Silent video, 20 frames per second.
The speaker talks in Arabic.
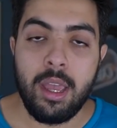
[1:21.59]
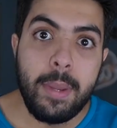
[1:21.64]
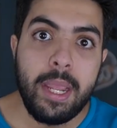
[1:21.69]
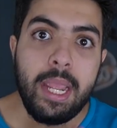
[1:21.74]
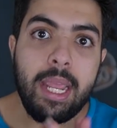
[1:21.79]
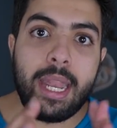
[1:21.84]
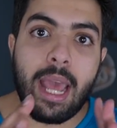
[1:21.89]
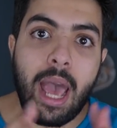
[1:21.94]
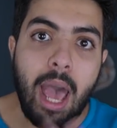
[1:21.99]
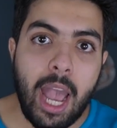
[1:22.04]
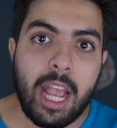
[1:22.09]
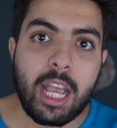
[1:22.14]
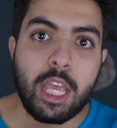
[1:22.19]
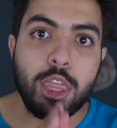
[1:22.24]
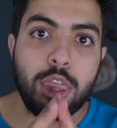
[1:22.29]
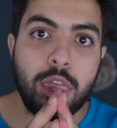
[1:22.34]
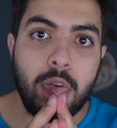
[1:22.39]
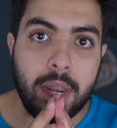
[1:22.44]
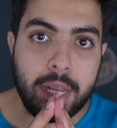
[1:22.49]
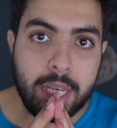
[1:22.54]
مين
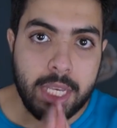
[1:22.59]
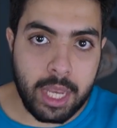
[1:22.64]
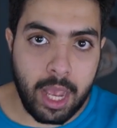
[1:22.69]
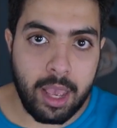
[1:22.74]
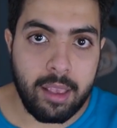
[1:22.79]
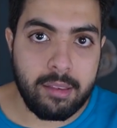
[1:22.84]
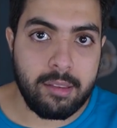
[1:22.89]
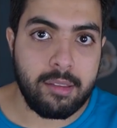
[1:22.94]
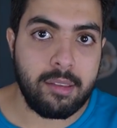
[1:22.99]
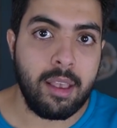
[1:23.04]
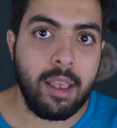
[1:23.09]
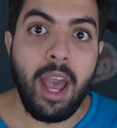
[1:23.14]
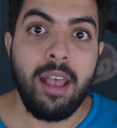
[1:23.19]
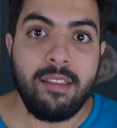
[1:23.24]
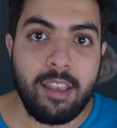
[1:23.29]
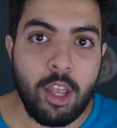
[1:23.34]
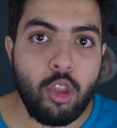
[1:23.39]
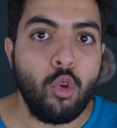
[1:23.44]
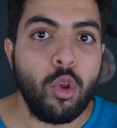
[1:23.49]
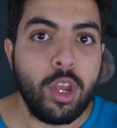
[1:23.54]
أكثر شخص
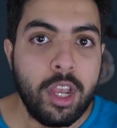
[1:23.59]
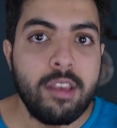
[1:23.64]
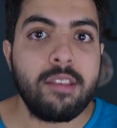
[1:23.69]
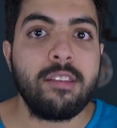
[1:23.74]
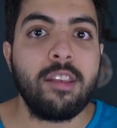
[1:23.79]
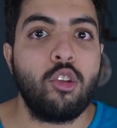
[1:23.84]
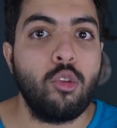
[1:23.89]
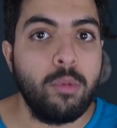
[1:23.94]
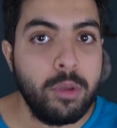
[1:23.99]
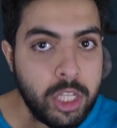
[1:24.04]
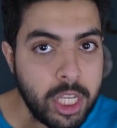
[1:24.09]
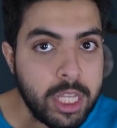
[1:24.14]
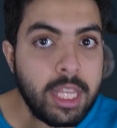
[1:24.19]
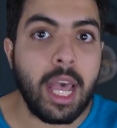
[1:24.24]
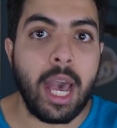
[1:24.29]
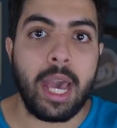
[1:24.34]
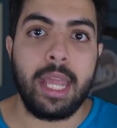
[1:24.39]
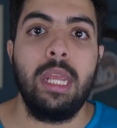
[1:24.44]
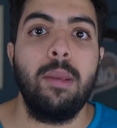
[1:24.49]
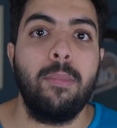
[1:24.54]
حسيتوا إن قصته من
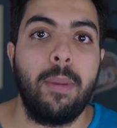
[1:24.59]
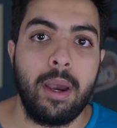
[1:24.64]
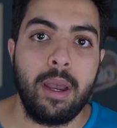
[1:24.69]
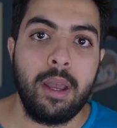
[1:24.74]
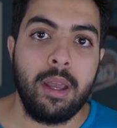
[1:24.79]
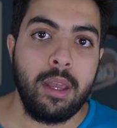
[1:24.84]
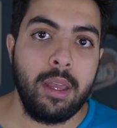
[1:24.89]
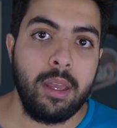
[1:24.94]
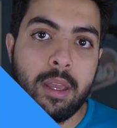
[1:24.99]
جد غريبة.